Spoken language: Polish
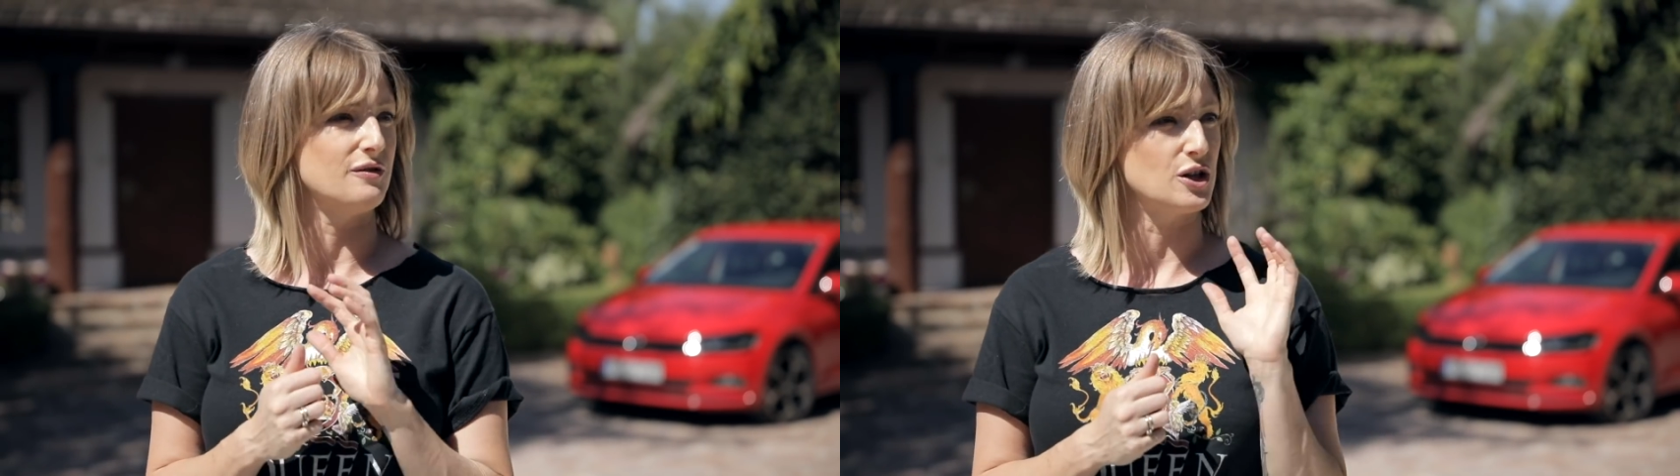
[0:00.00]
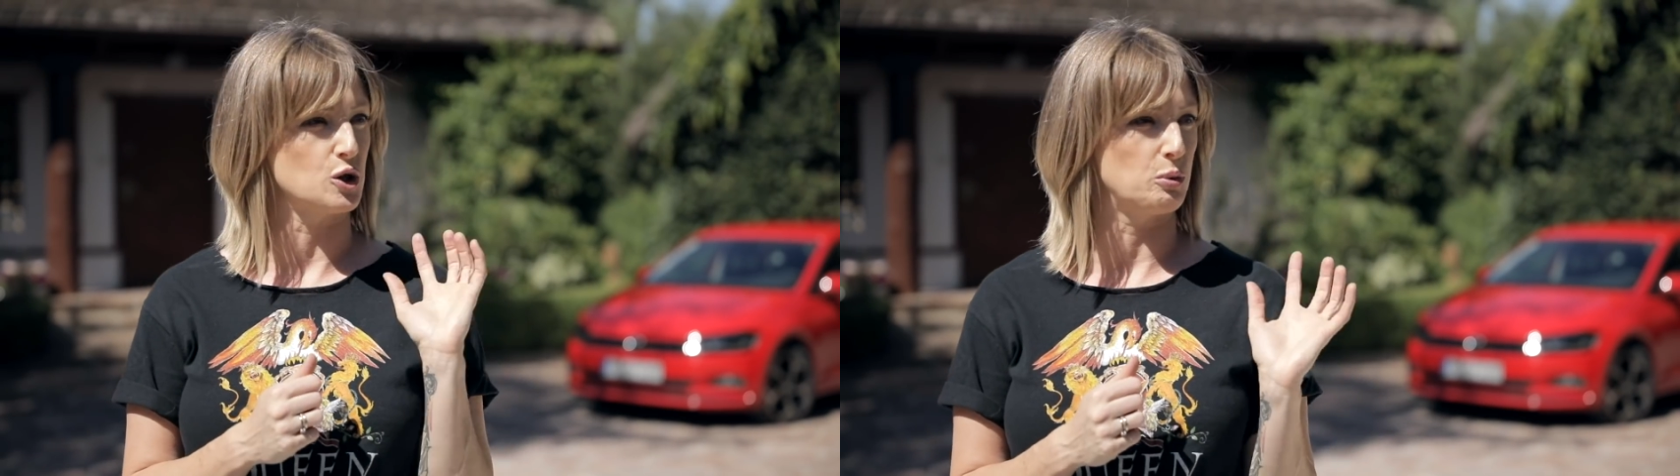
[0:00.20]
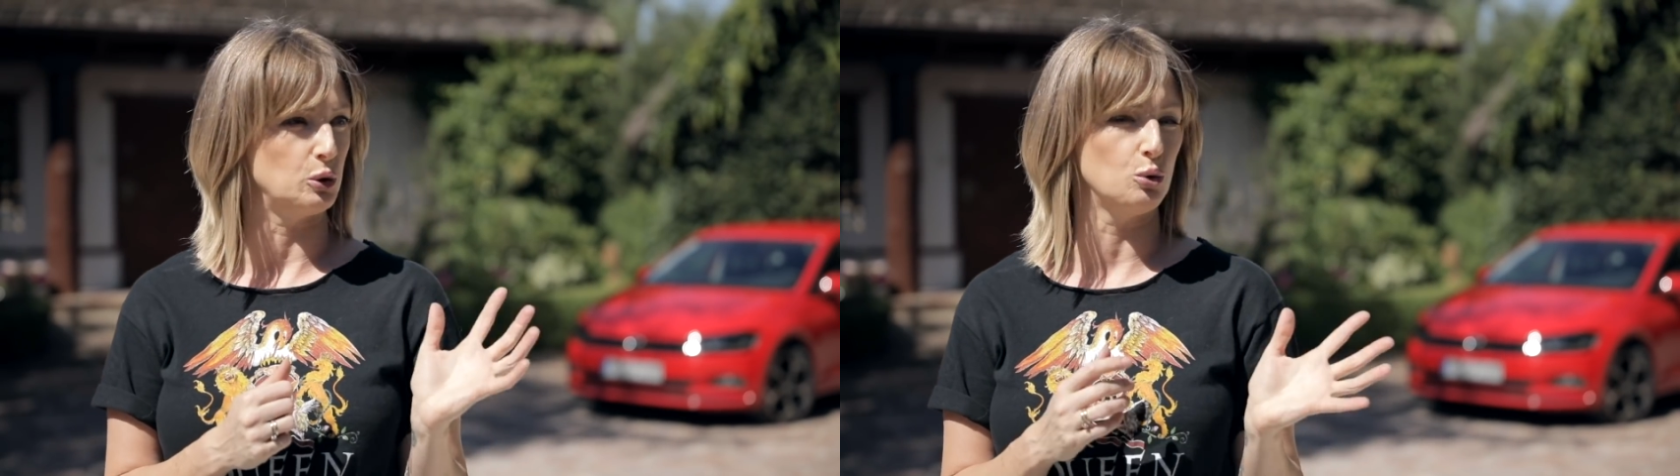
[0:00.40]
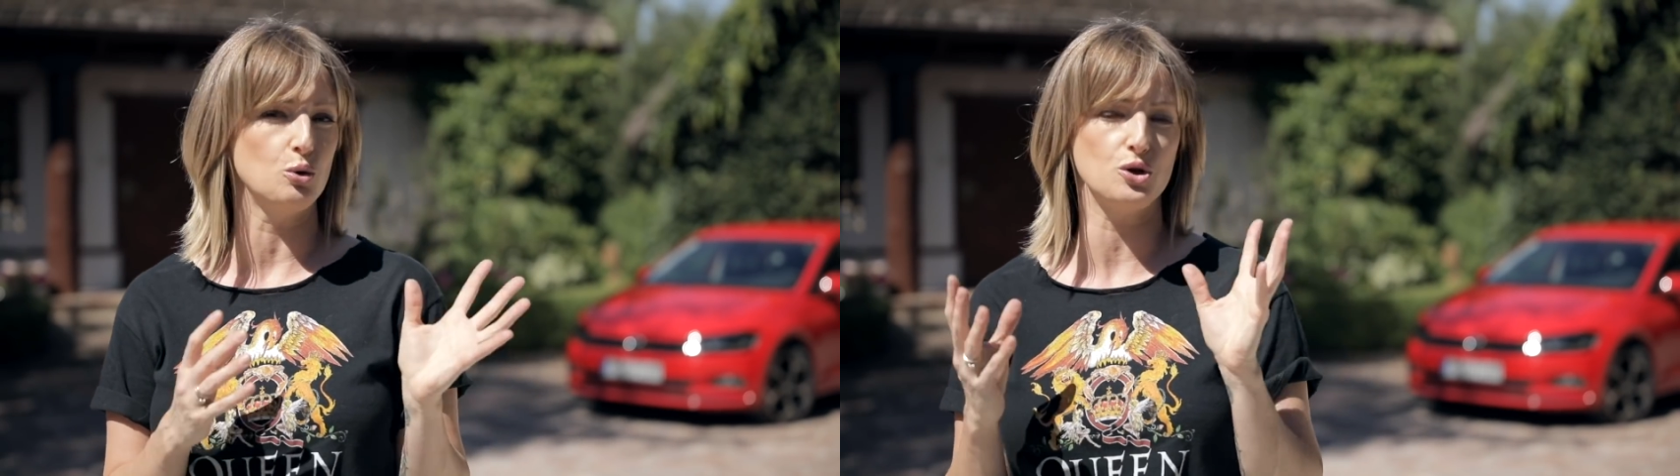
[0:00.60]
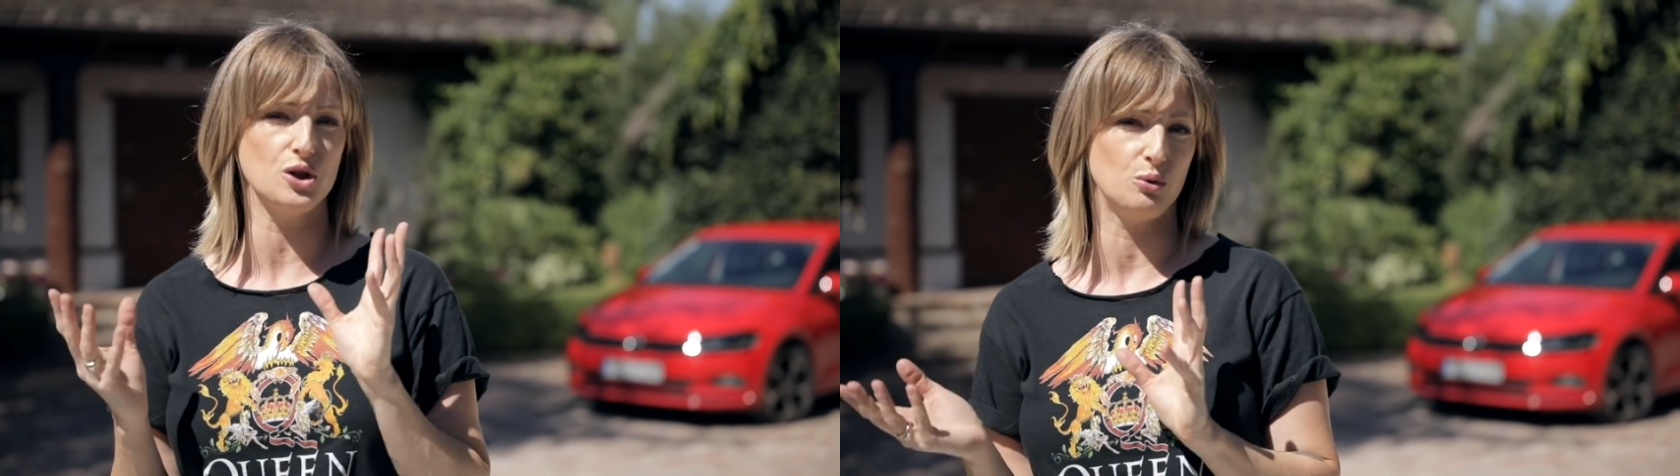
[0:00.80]
Towarzysz
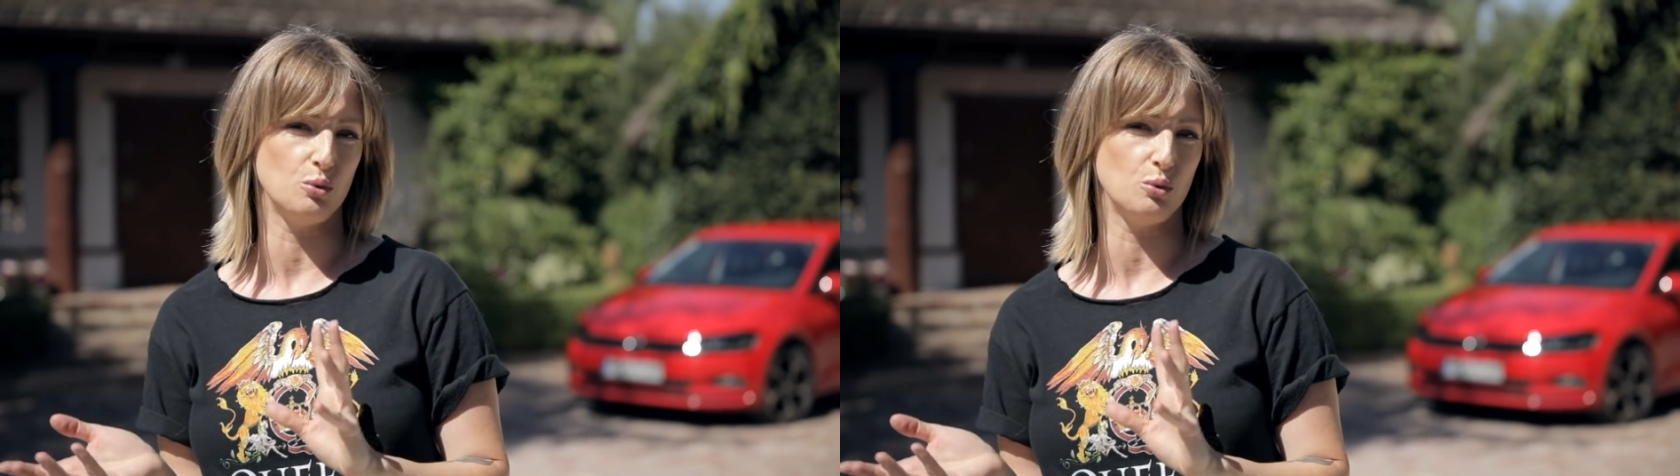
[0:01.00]
podróży,